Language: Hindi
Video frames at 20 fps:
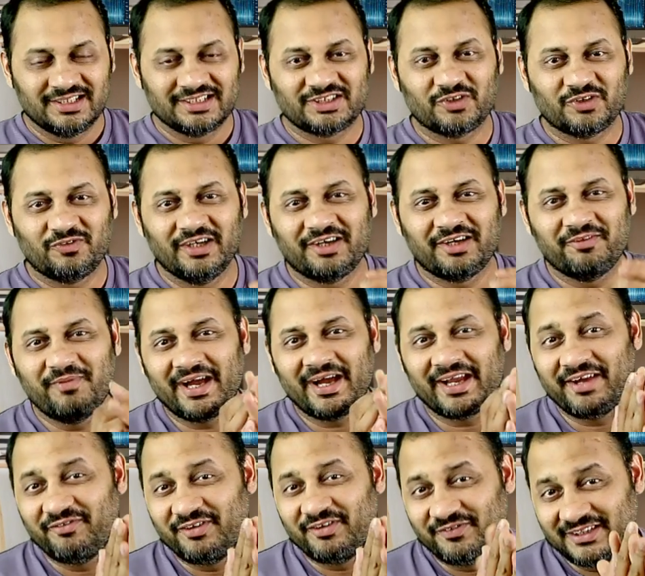सो वेलकम
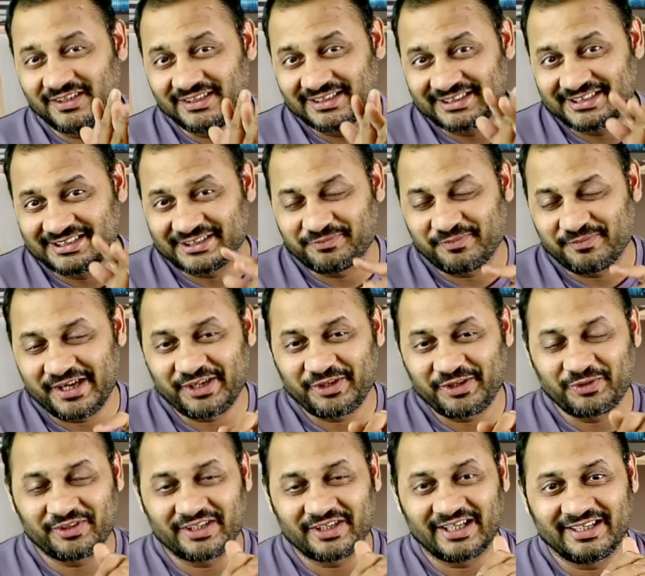बैक एवरी वन दिस इज
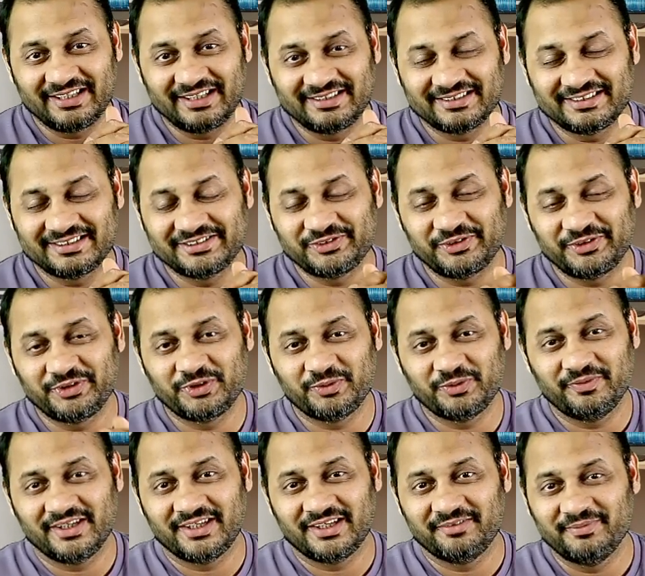मयंक कोठारी दिस इज गोइंग
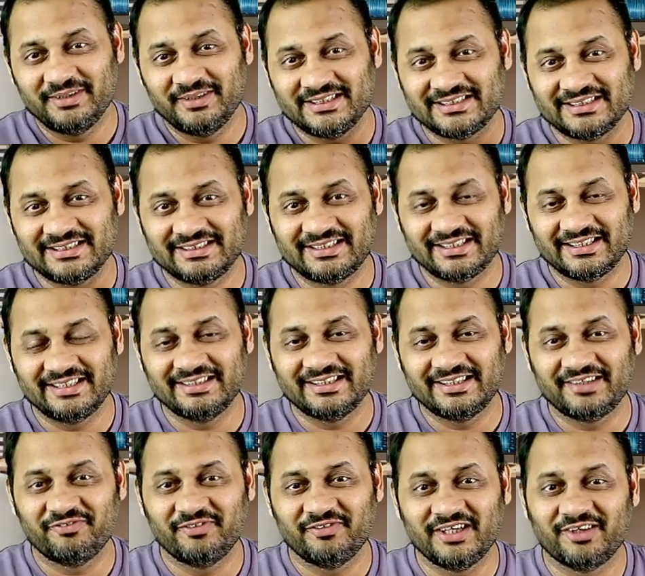टू बी एन अमेजिंग थिंग
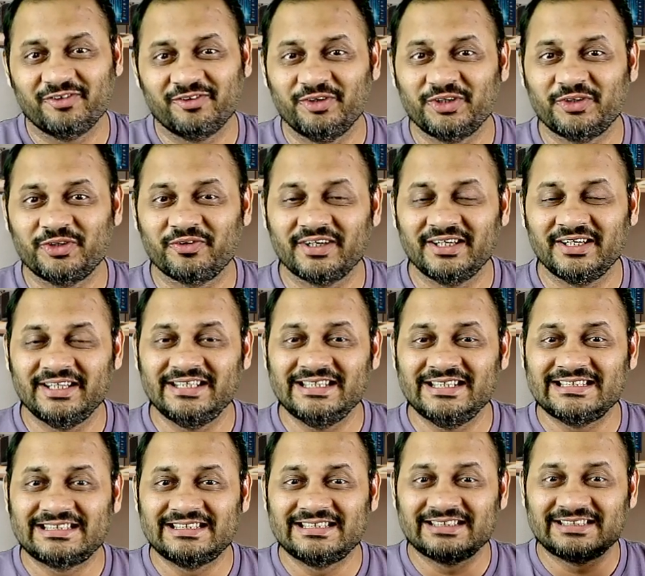दैट वी आर गोइंग टू
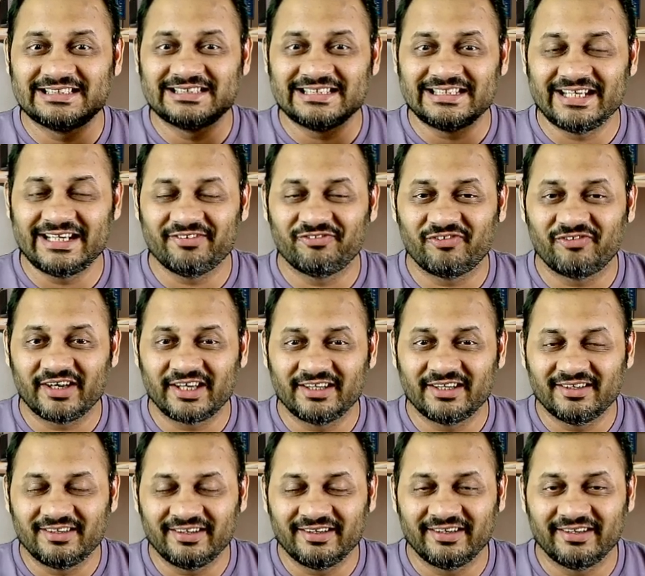रिलीज द सी ए
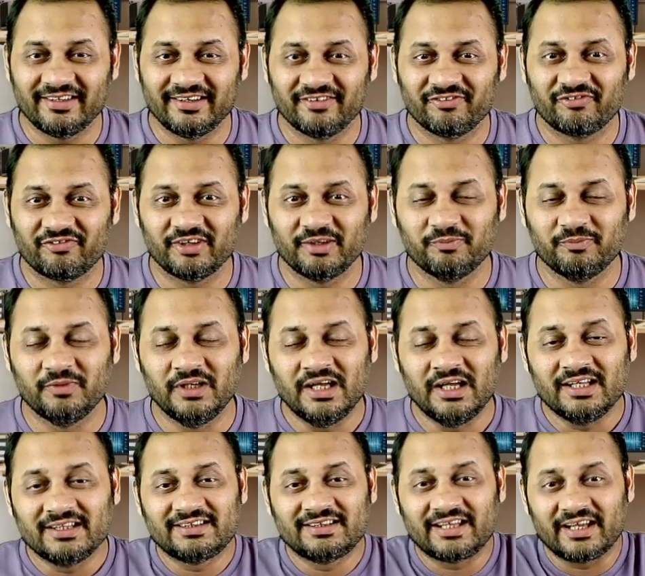फाइनल ए एफ एम
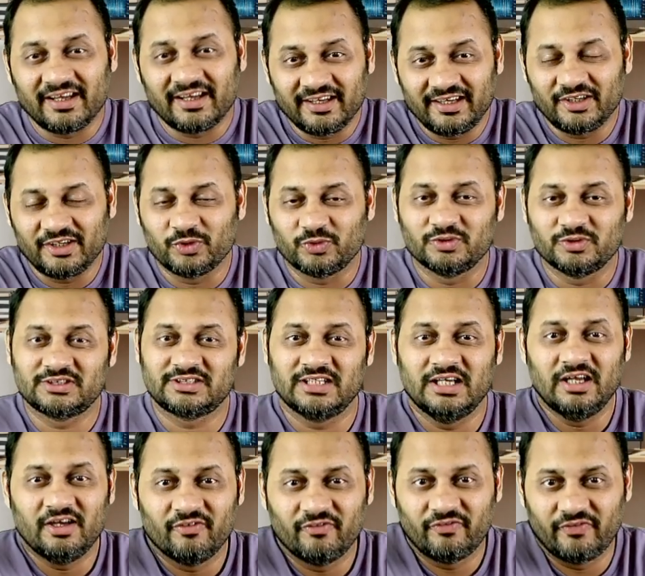थेरी नोट्स
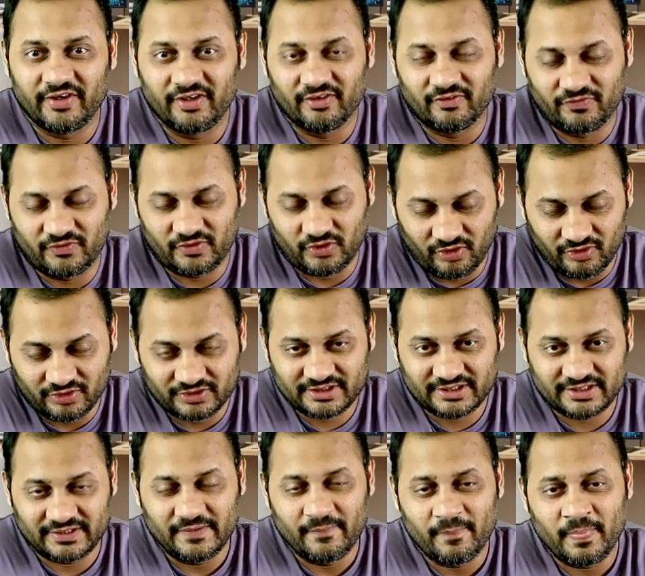फ्री ऑफ
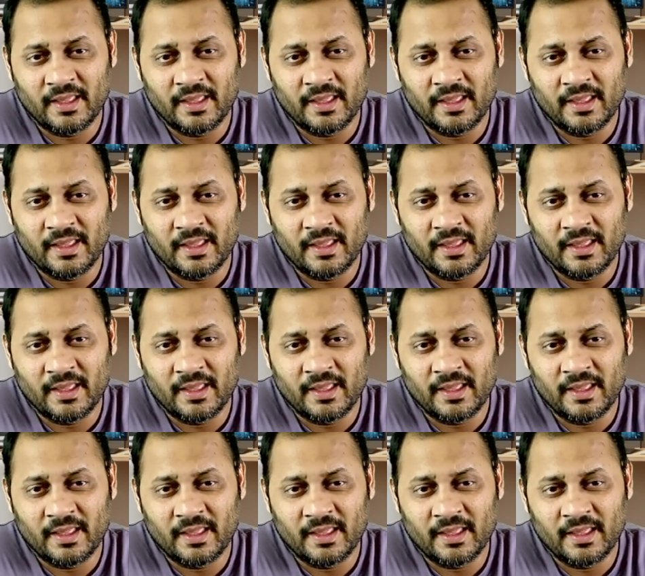कॉस्ट